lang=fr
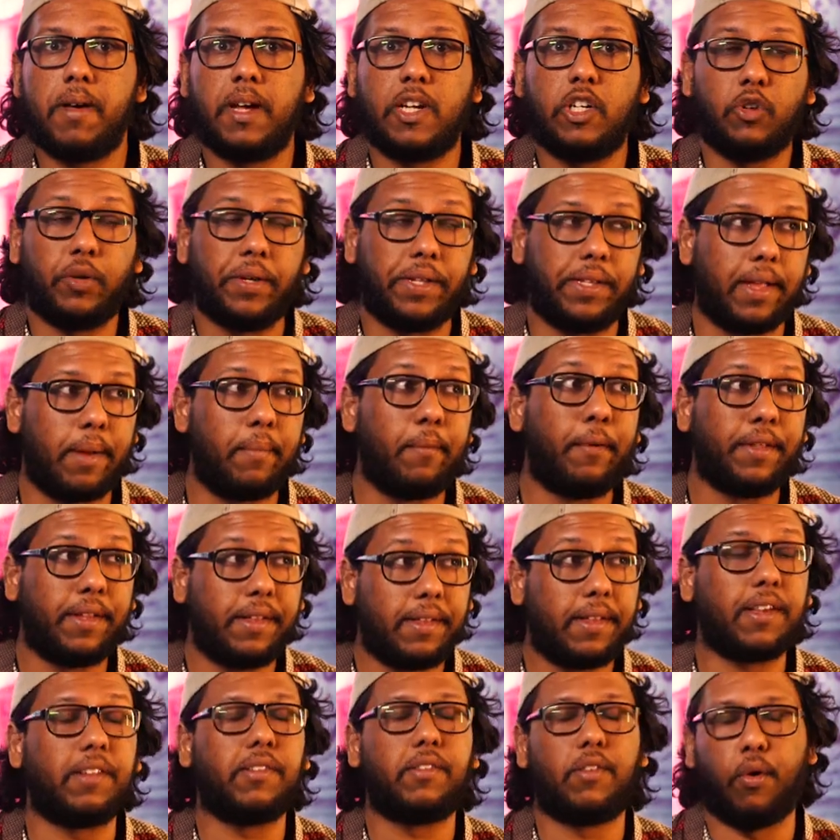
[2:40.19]
majoritairement
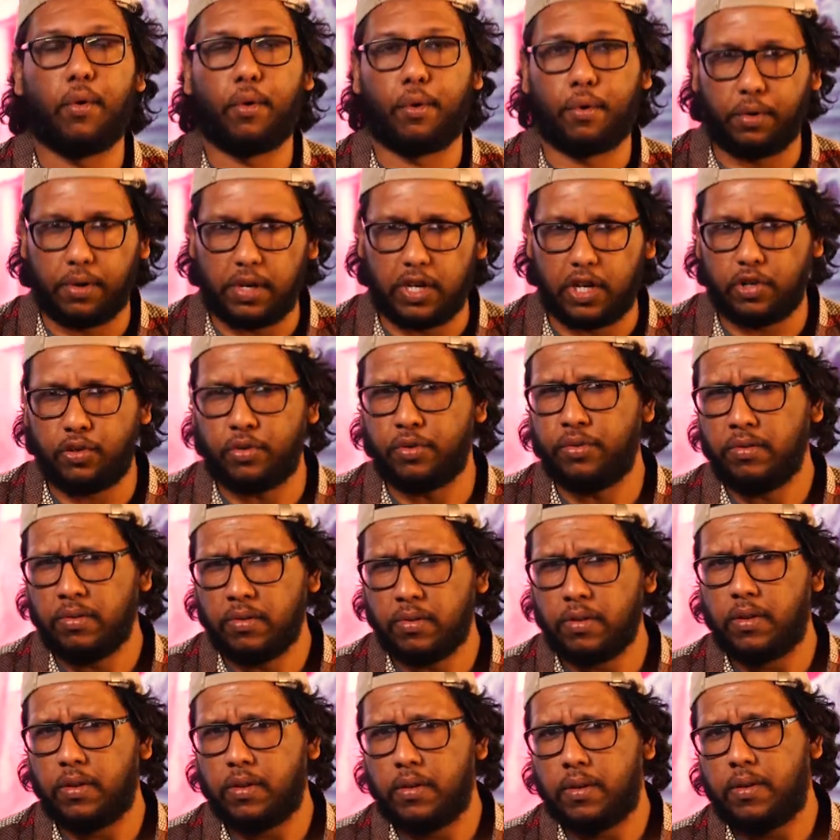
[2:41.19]
des textes religieux.
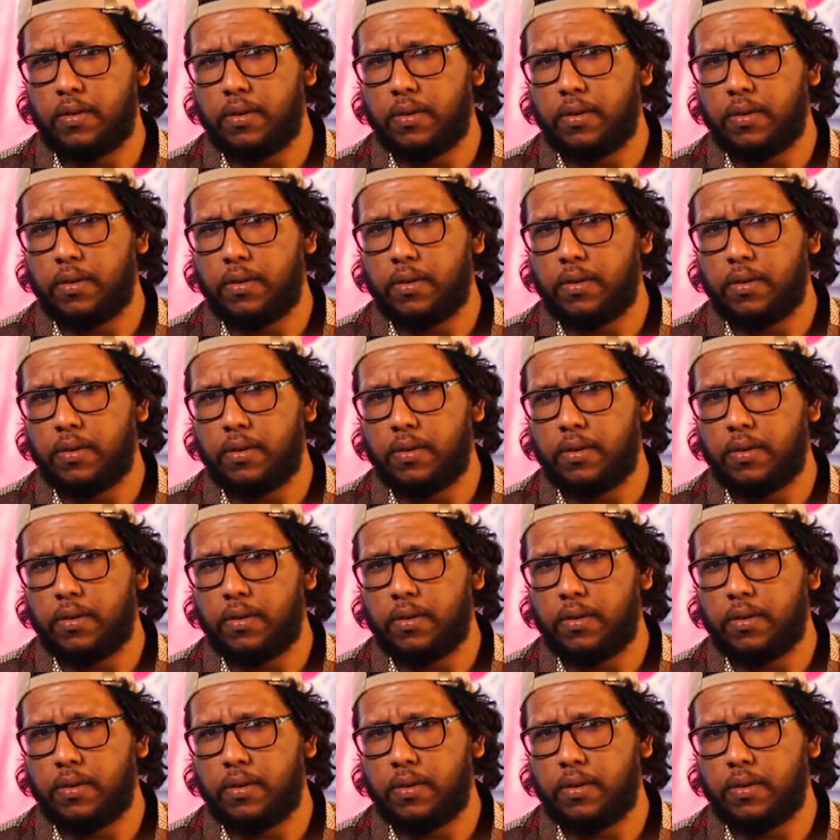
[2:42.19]
On